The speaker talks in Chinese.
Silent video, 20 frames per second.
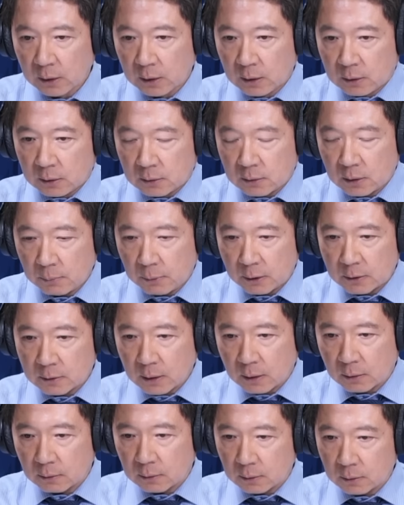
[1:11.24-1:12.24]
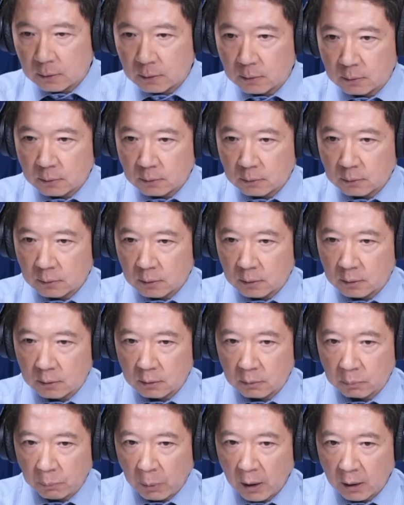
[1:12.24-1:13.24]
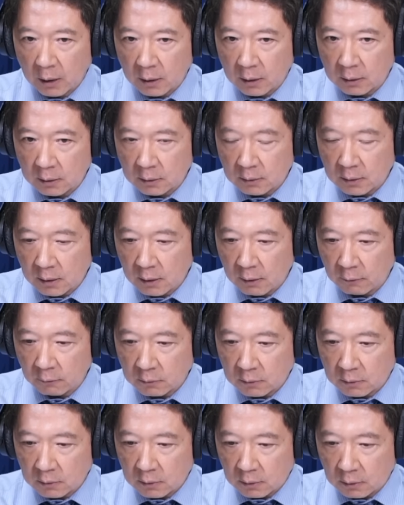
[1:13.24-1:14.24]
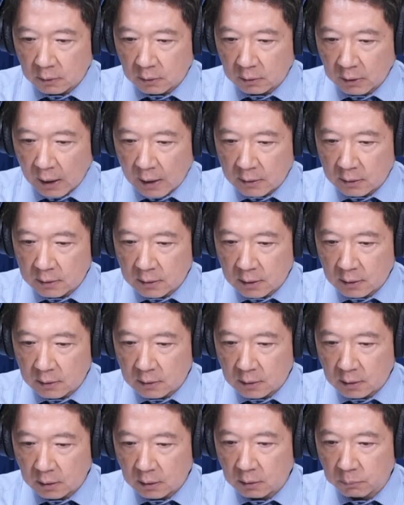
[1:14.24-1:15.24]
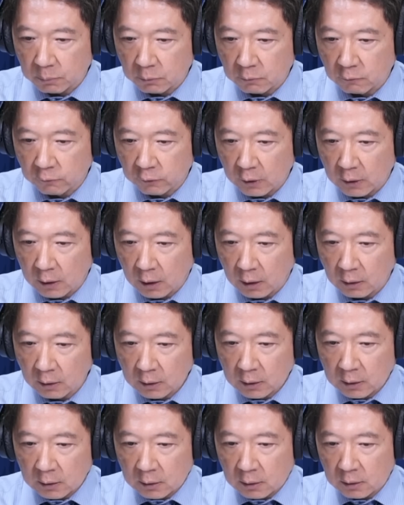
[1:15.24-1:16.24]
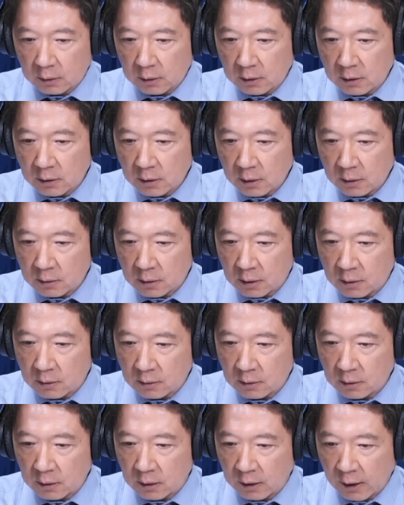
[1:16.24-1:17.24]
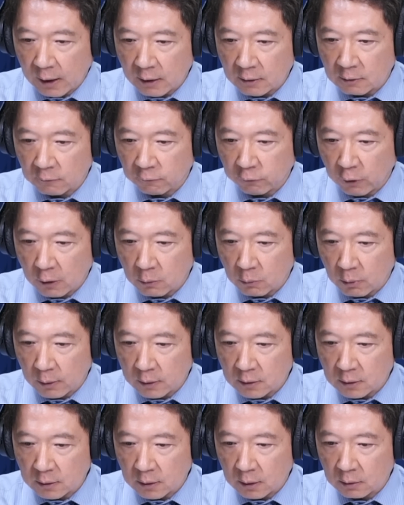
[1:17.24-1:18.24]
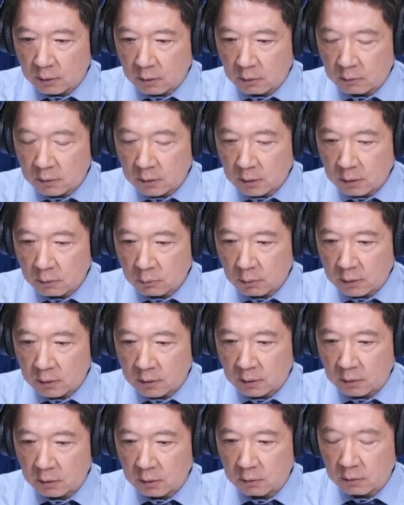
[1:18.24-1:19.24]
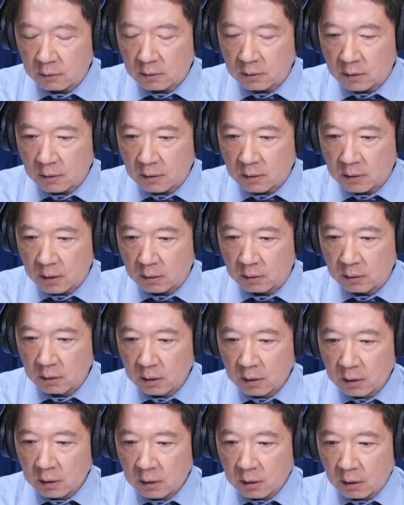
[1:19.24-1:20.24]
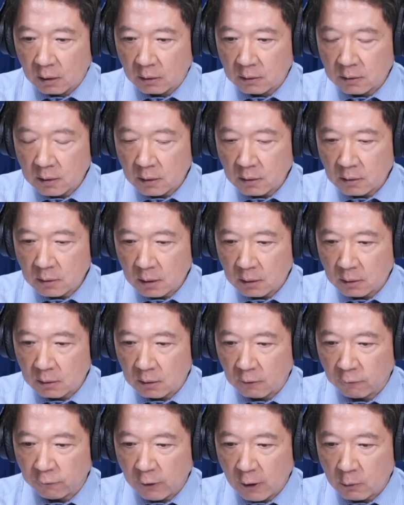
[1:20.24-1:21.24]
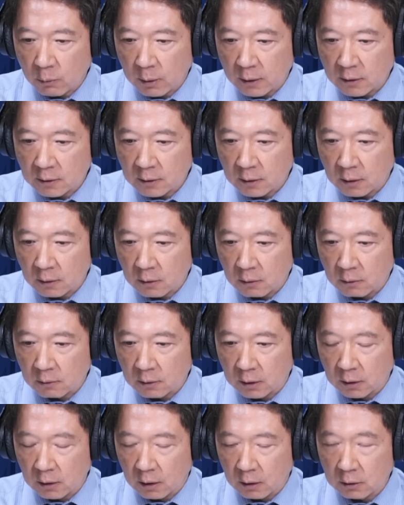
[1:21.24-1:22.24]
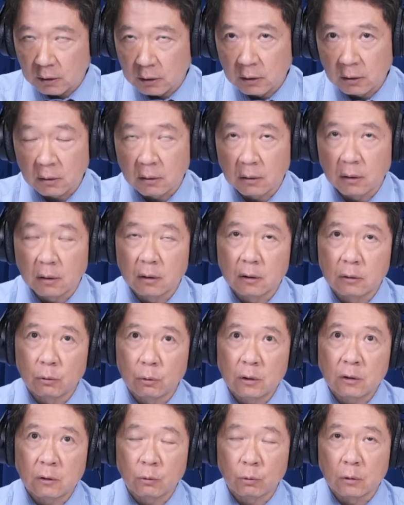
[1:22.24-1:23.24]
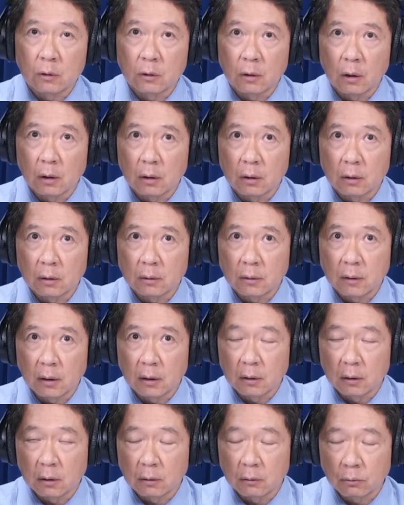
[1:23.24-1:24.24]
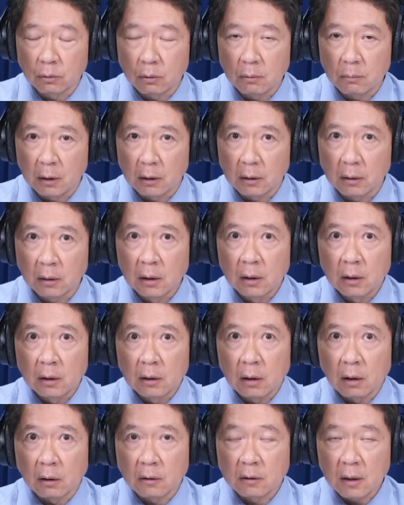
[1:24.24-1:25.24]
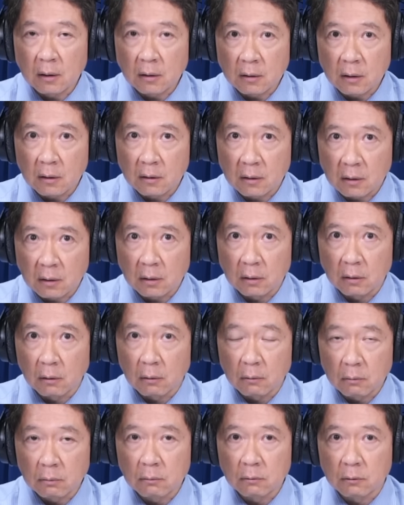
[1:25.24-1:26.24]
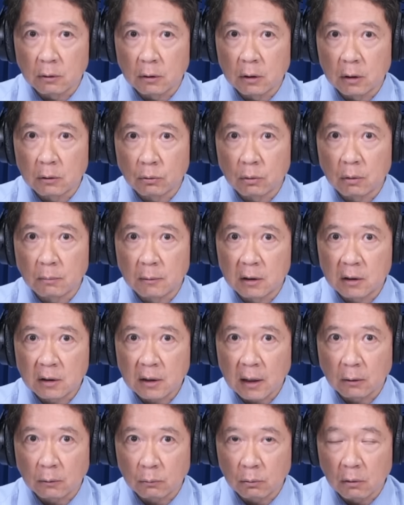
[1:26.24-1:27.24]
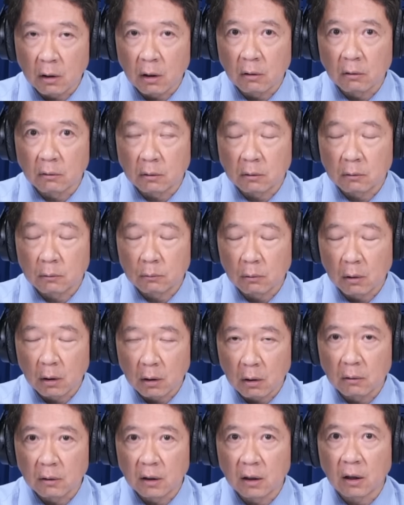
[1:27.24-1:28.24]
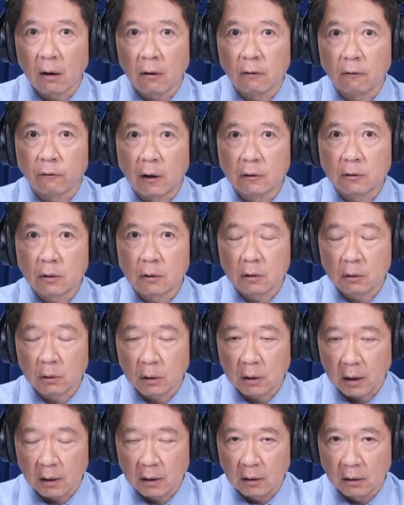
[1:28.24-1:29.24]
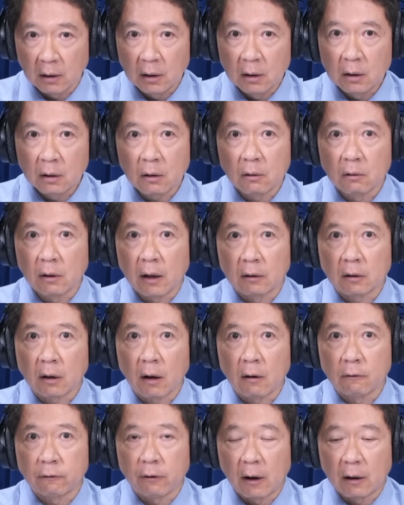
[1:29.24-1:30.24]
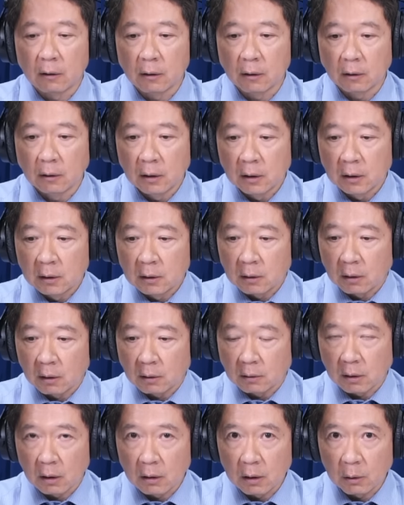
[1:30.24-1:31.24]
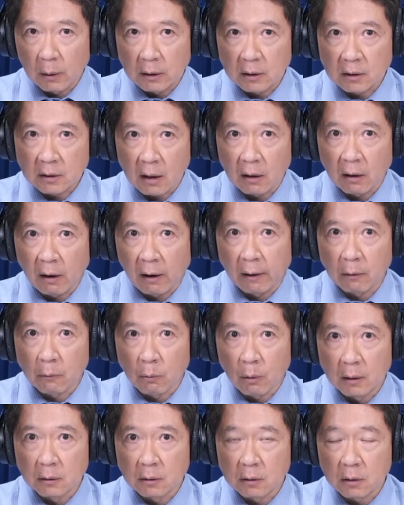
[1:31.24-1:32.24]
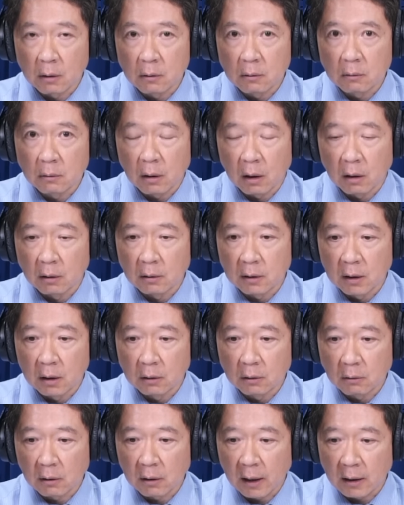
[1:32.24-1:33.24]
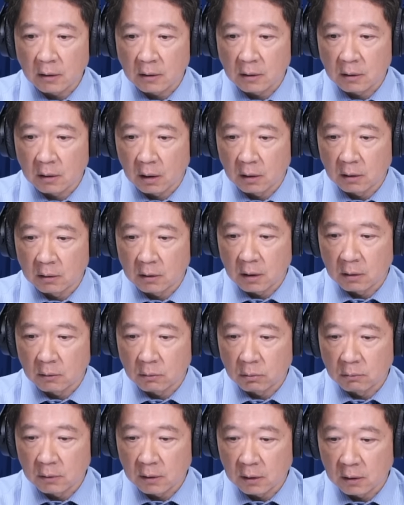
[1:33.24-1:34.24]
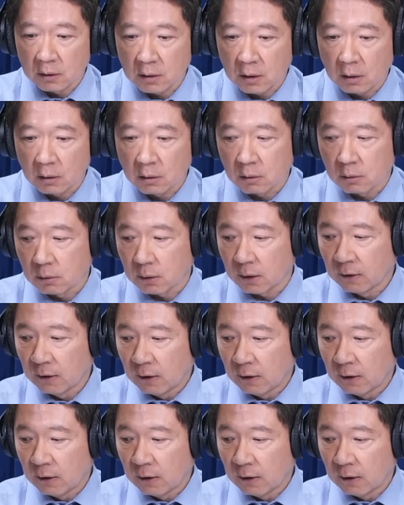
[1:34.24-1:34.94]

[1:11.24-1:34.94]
基本上呢，呃，配合这些呃大的政策部分哈，呃，一线城市也开始放宽限购。今天最新的就是深圳哦，深圳呢放宽限购令哦，允呃允许呃这个居民哦，深圳市有户籍的居民再多扣。多购一套房，就是说可以购两套房了。那另外，上海、广州，好也都开始哦解除这个限购令。